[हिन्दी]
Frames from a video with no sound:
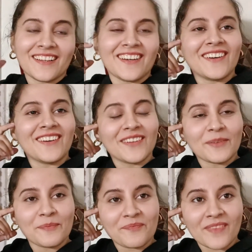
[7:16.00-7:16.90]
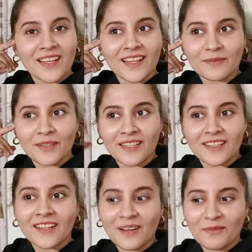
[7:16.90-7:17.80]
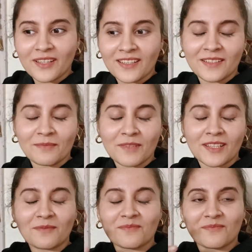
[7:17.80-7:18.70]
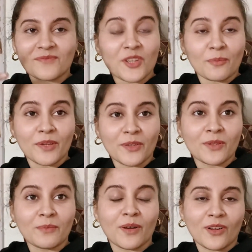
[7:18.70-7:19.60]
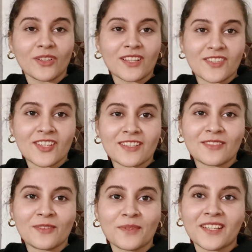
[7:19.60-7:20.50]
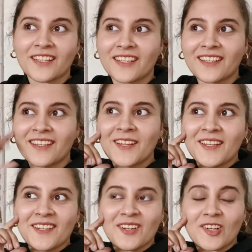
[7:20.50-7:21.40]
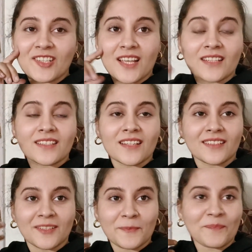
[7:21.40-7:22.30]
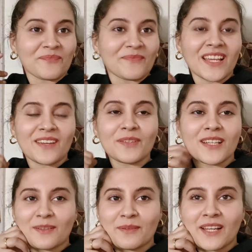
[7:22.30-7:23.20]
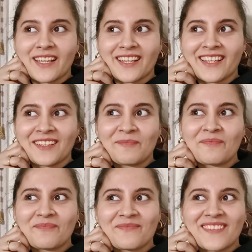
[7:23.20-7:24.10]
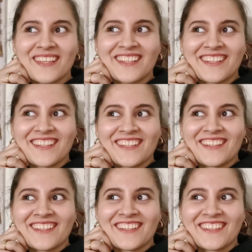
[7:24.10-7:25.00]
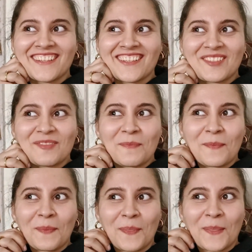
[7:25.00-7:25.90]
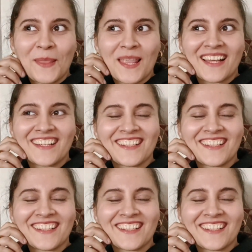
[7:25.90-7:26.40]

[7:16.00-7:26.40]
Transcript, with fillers: और हस्बैंड की काफ़ी अच्छी मतलब शॉपिंग हुई बहुत अच्छे से शॉपिंग किए और साथ साथ मेरा भी करवाए हैं सर का तो खाली शॉपिंग तो अपना करना था पूरा पूरा